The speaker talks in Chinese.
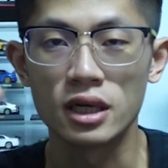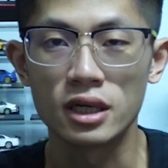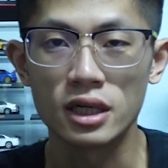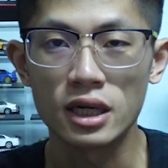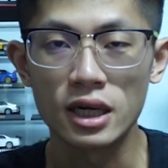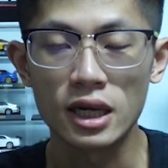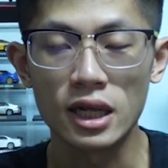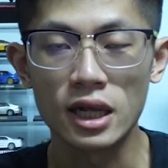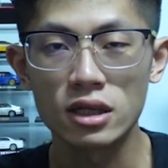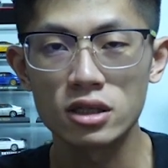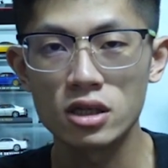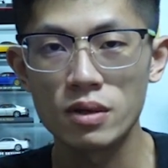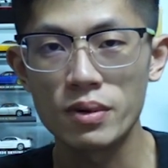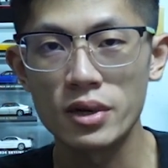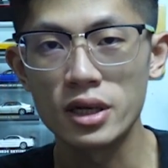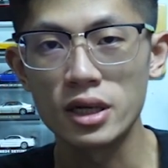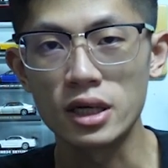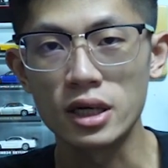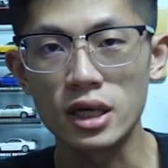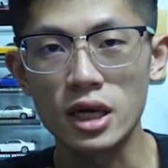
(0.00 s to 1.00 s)
那来到这边
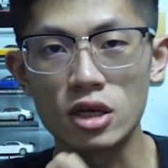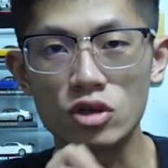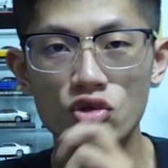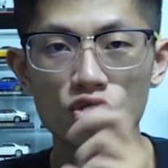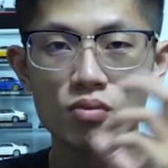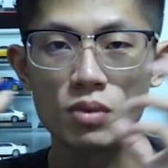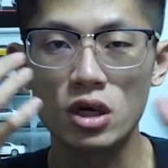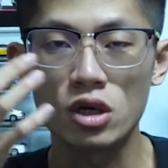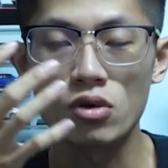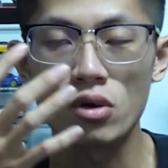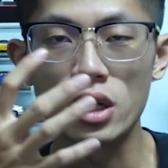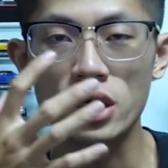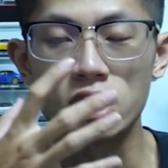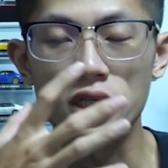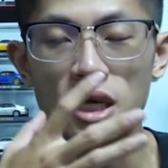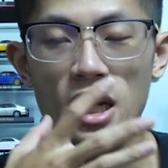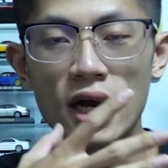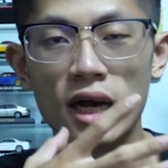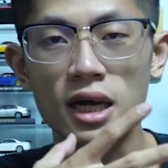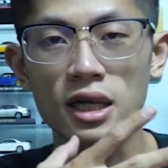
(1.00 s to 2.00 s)
呢，可以顺便逛一
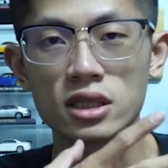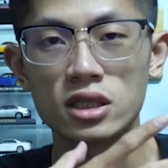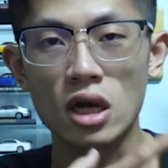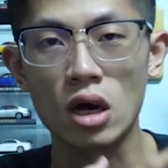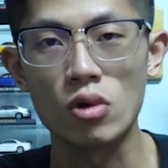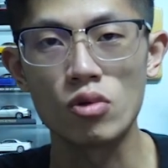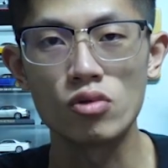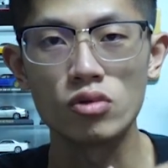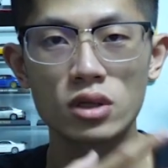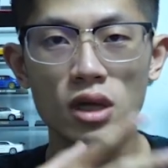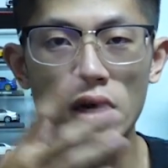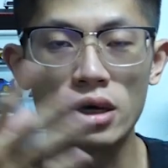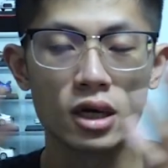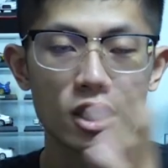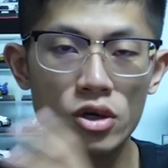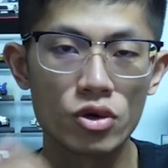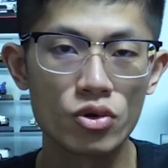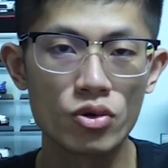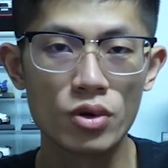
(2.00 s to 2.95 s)
下草悟道跟绿